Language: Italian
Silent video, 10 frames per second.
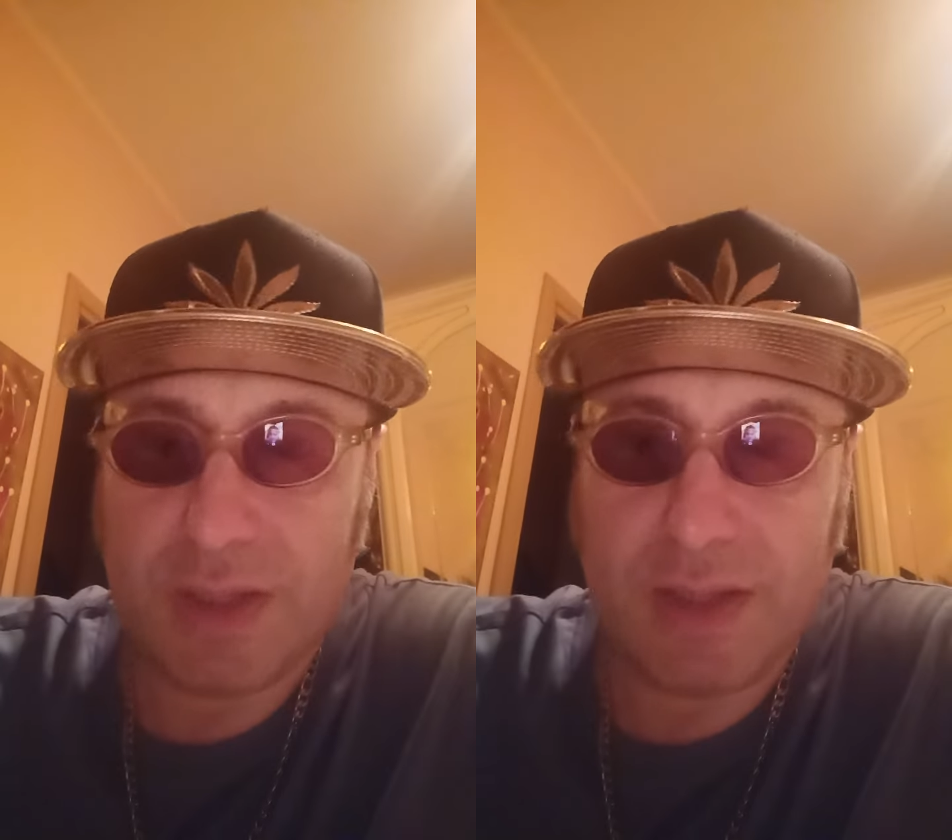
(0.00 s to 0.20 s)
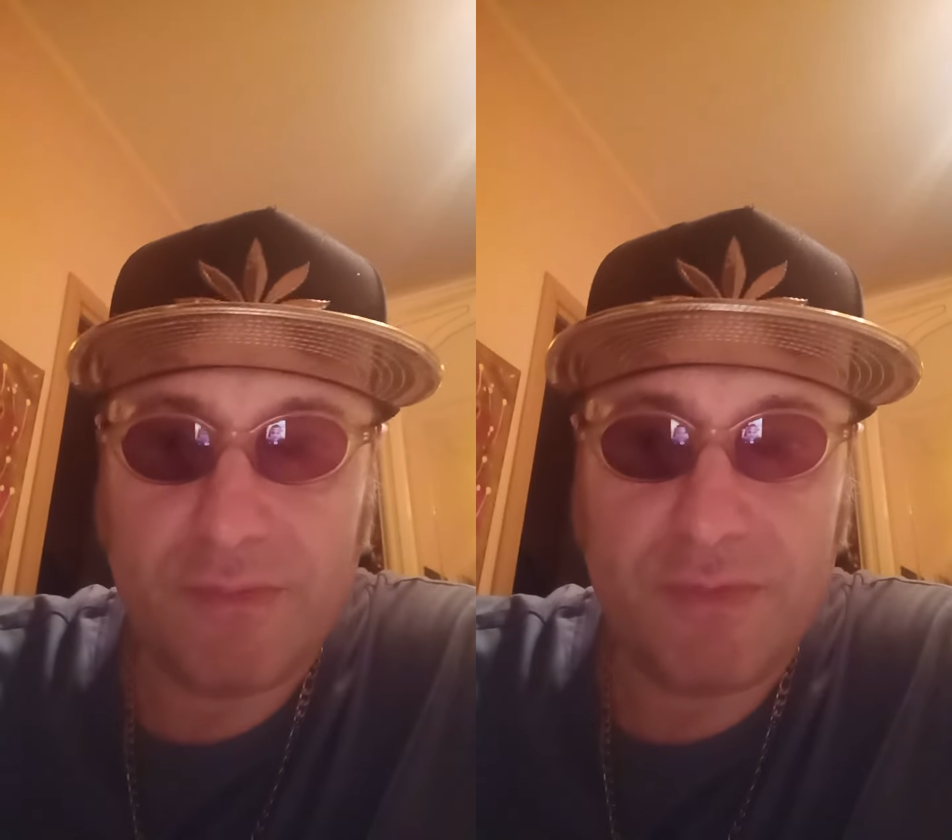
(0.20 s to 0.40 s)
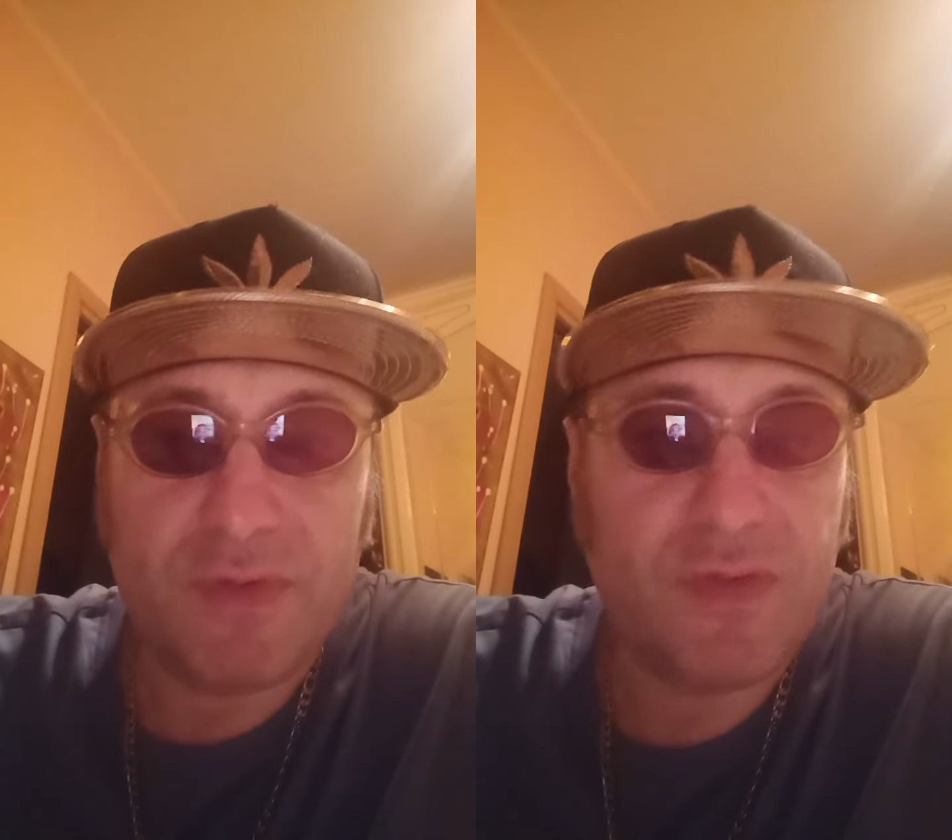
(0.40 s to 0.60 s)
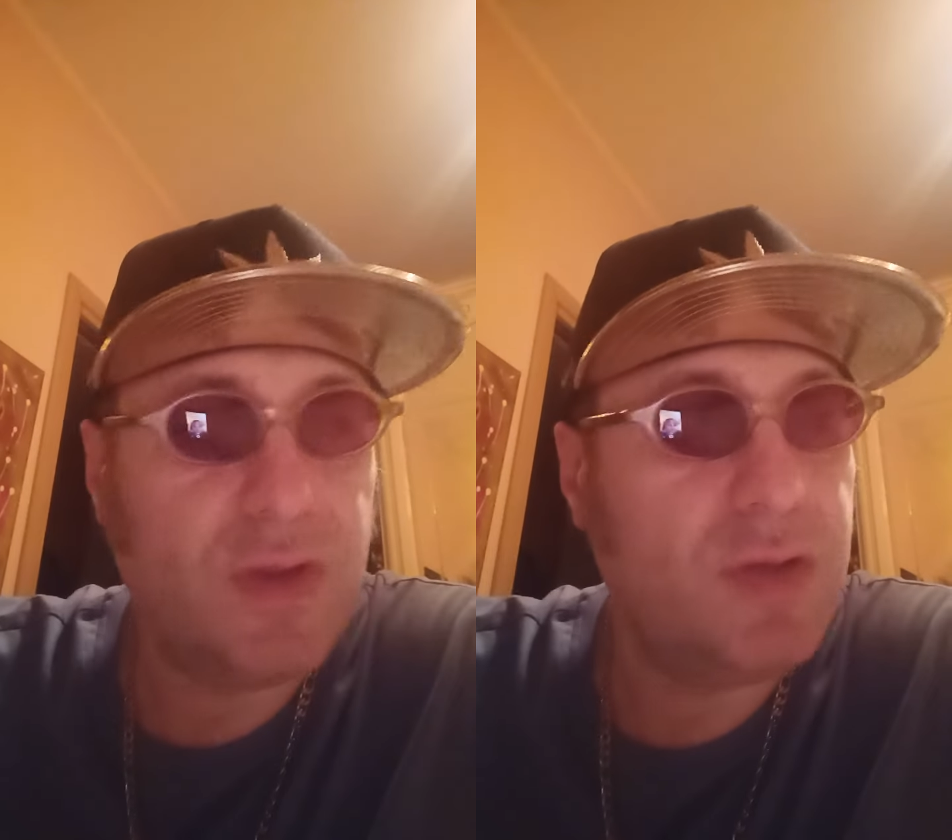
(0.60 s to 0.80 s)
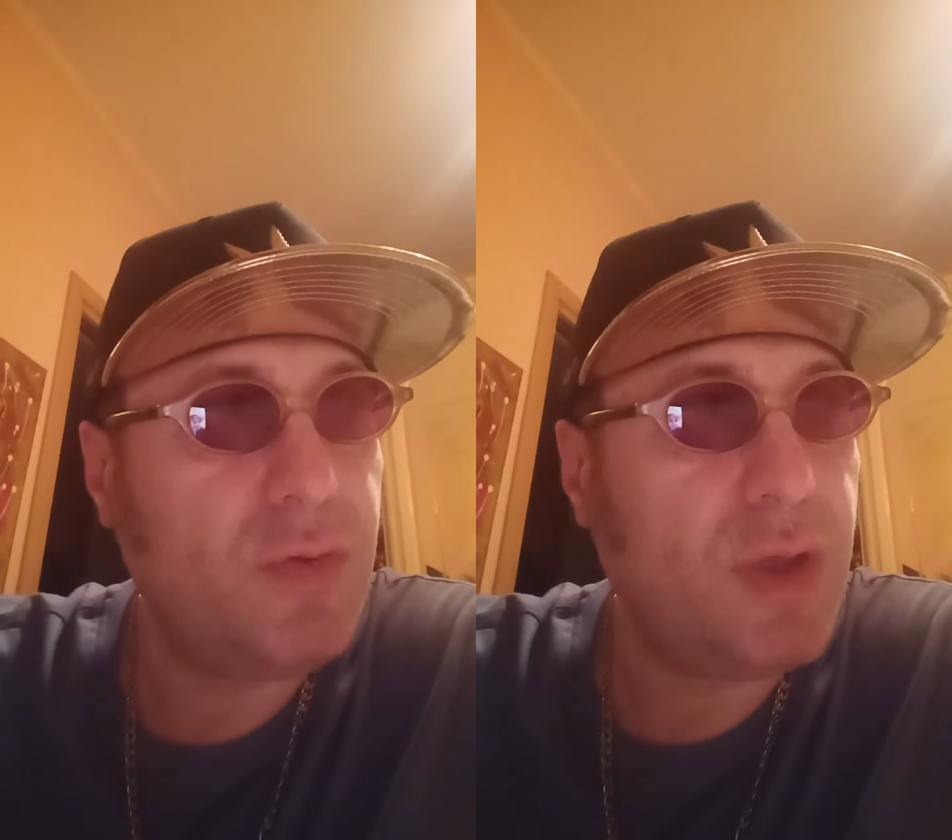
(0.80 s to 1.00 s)
da
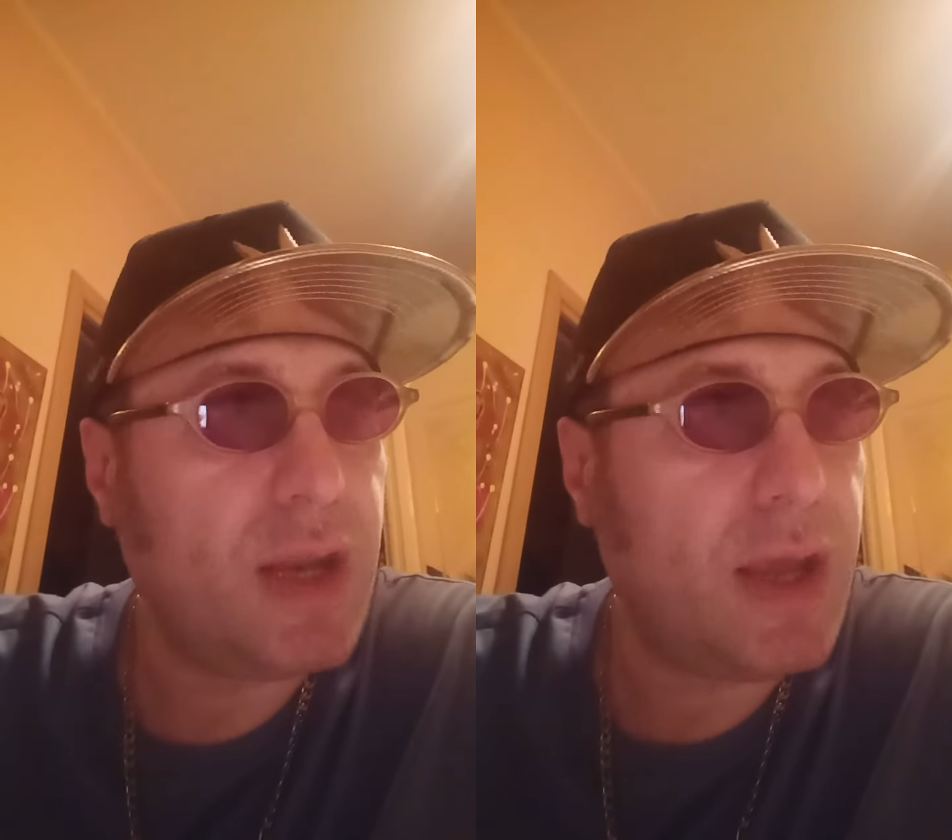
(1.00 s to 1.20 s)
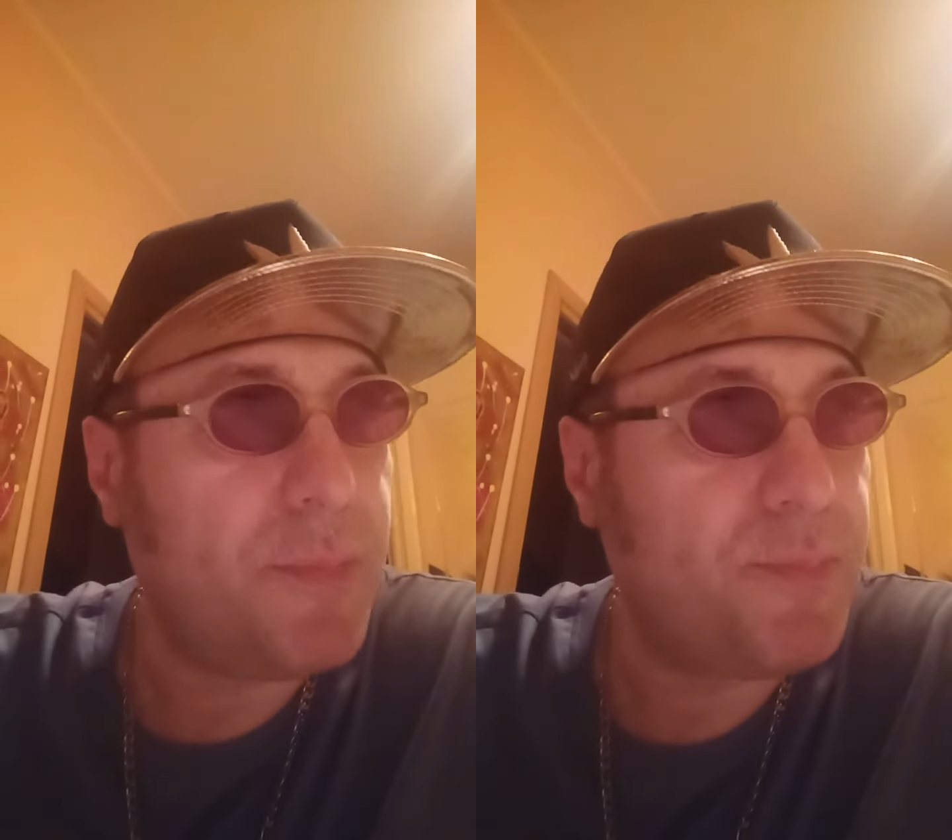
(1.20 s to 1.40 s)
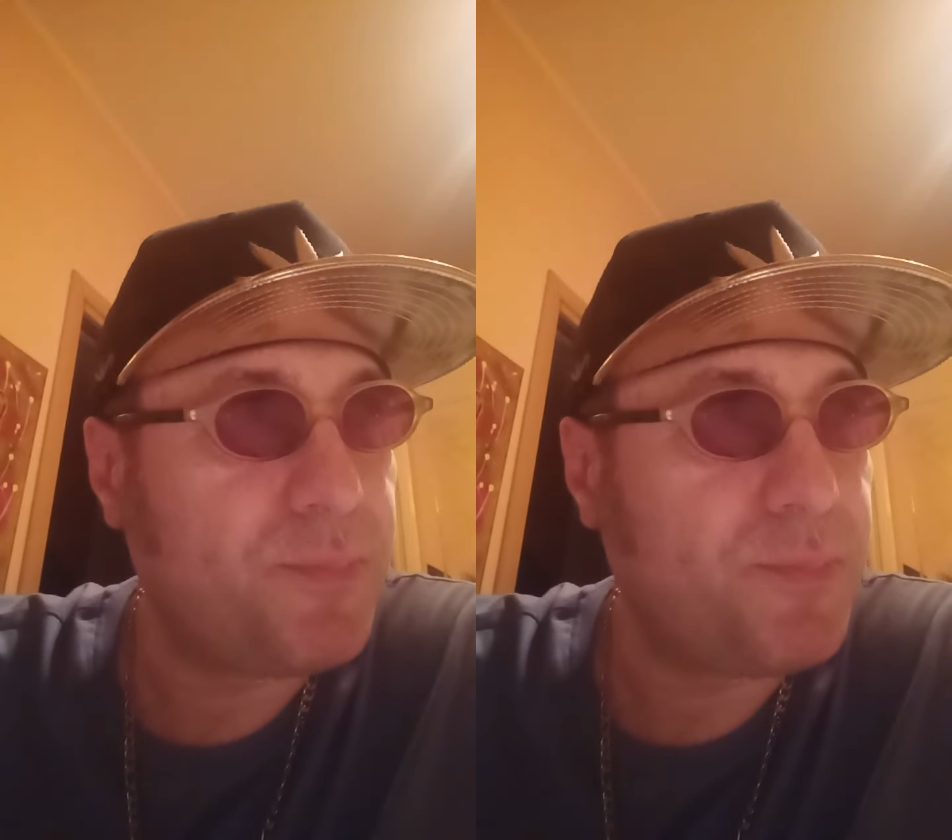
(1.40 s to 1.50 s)
vicino era